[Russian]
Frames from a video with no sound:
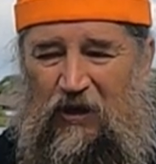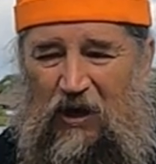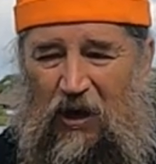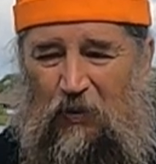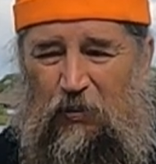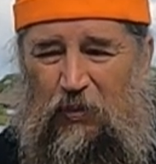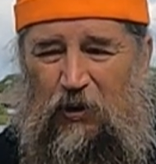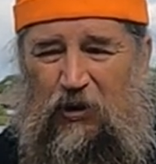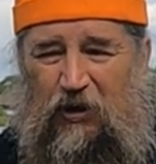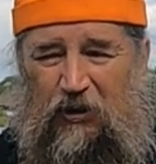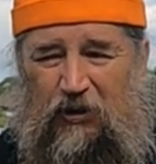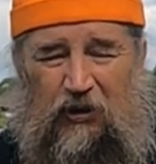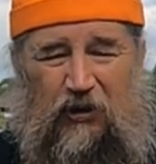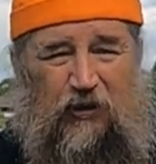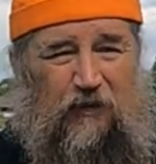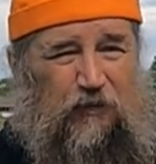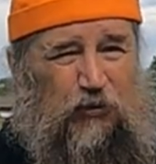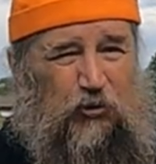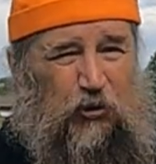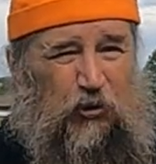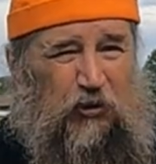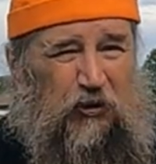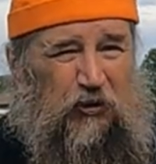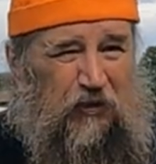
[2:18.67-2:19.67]
я бы
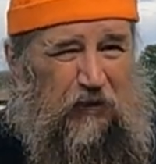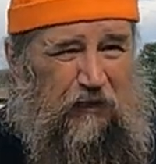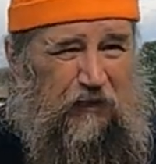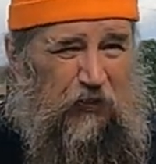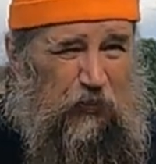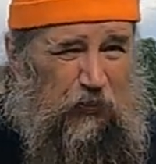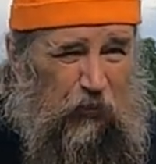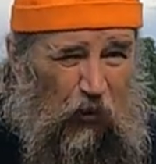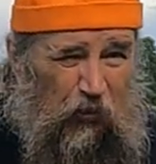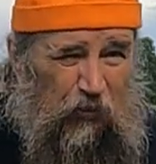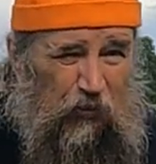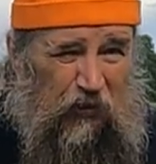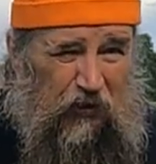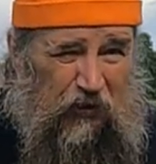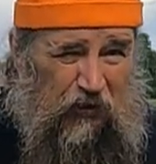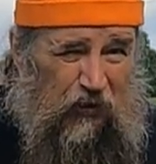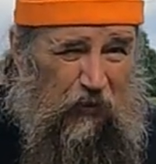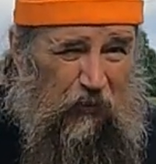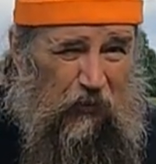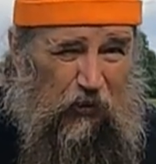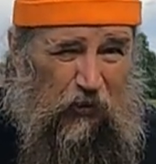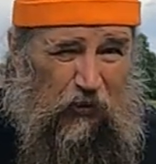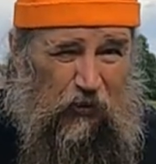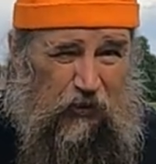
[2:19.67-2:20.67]
хотел все-таки
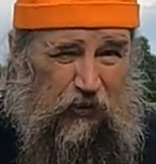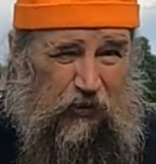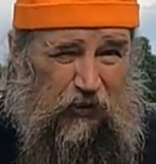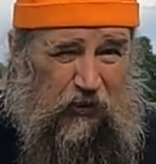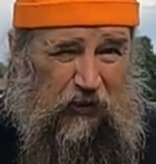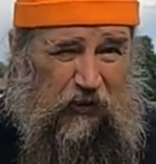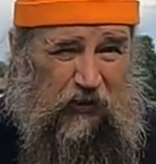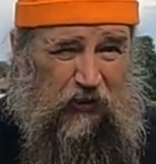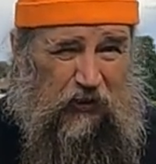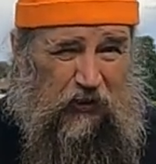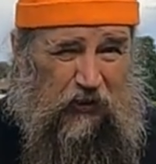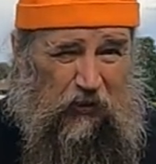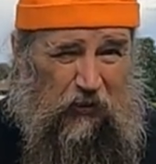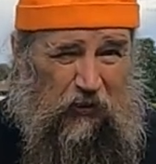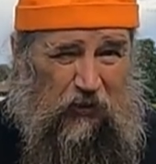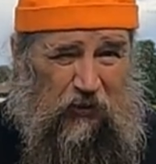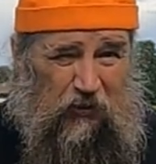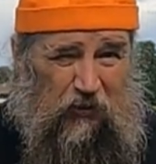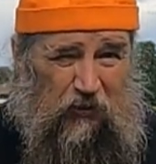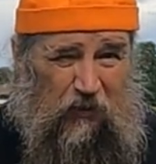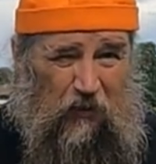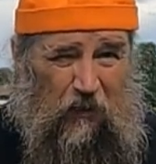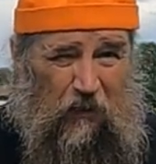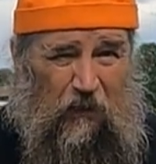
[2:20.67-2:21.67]
вспомнить немножечко
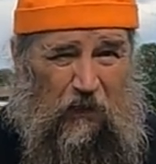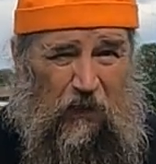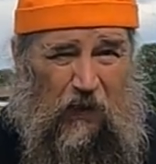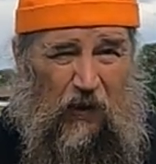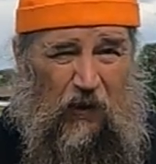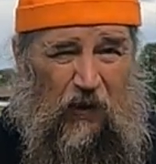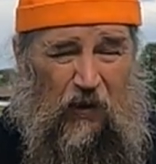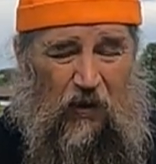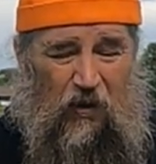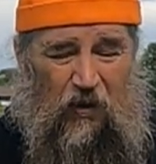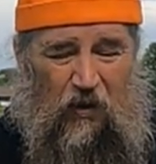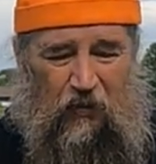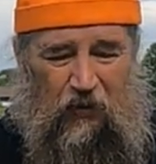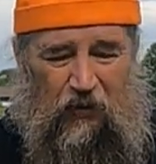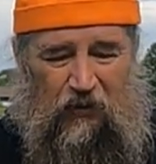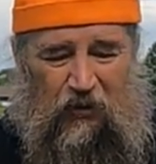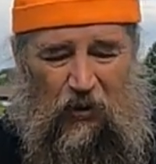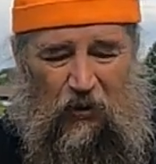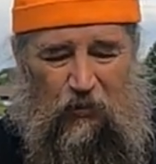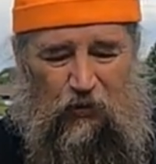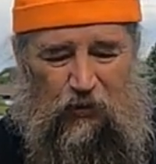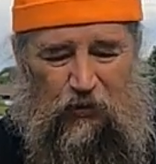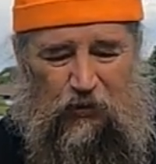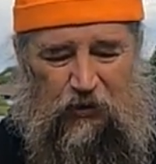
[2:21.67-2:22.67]
историю,
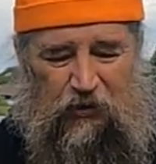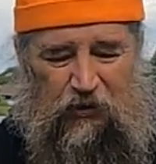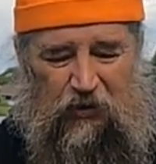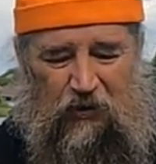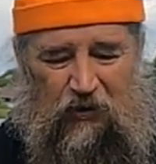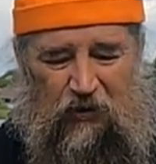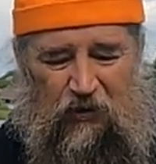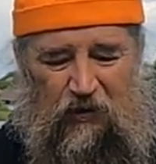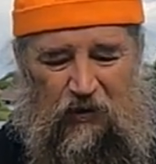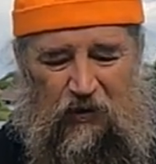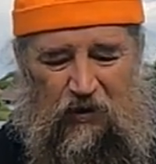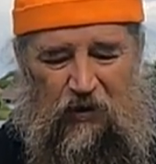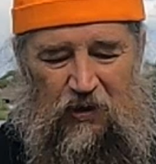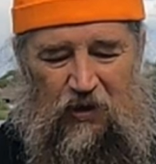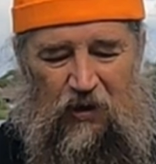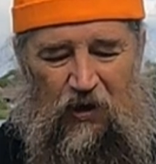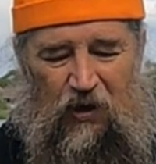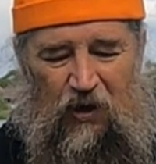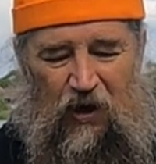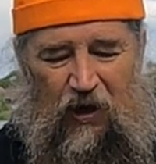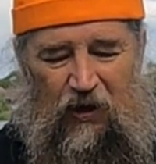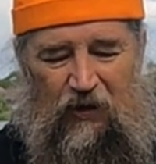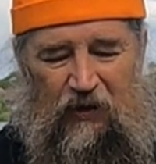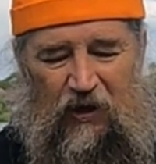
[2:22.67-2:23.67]
потому что
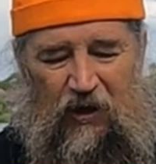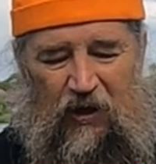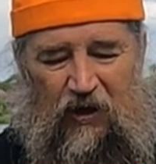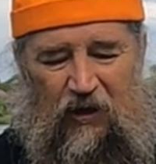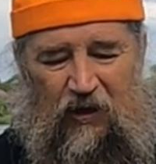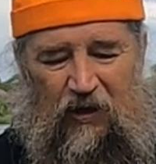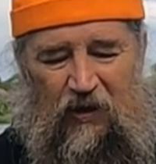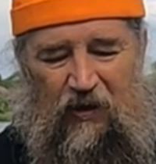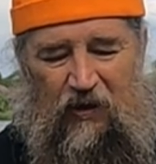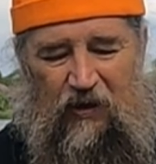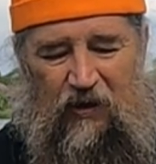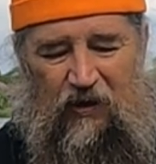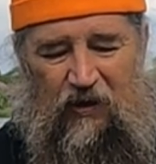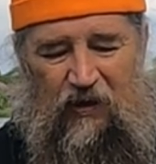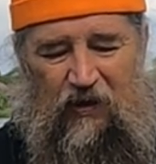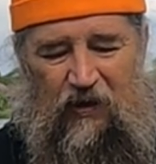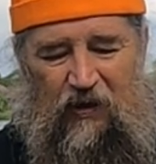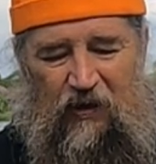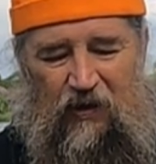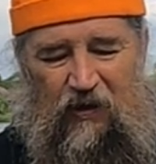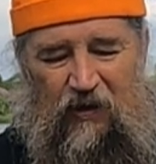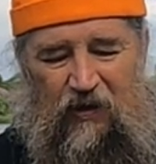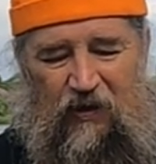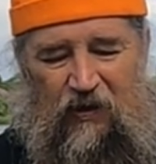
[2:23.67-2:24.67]
она
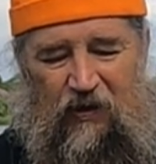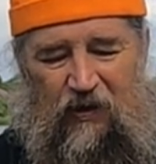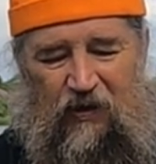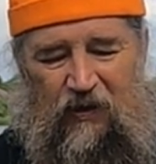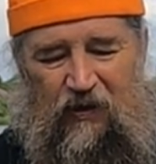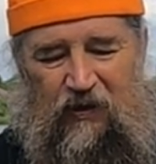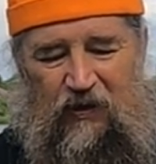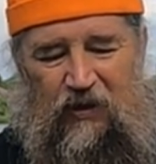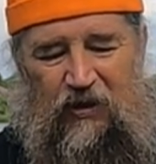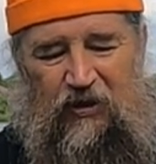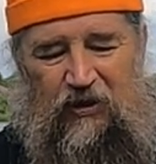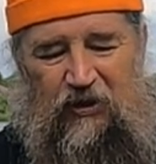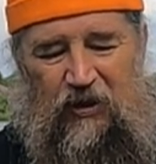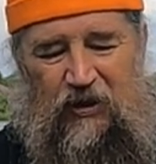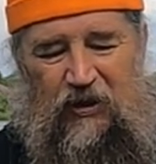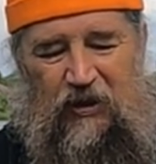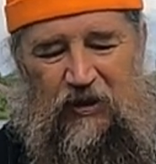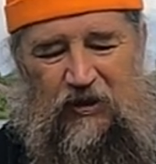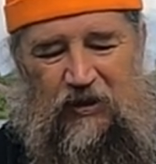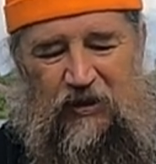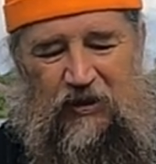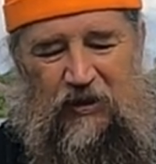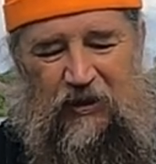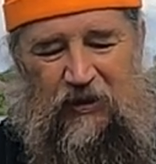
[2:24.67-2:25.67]

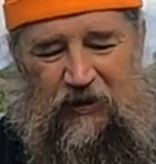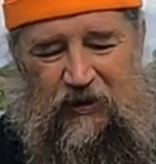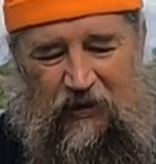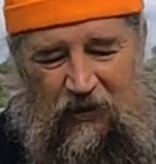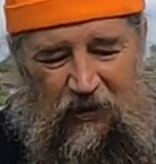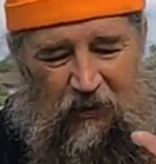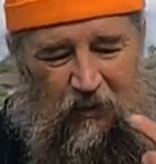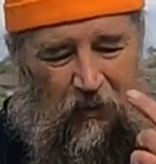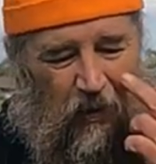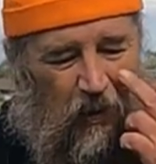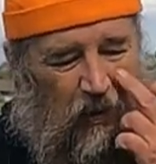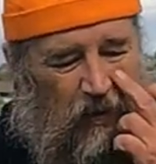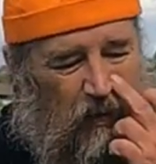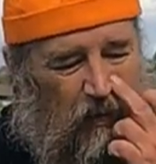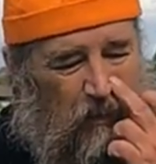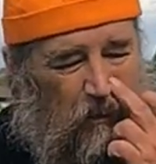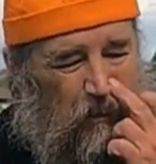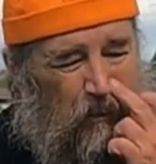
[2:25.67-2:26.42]
интересна тем,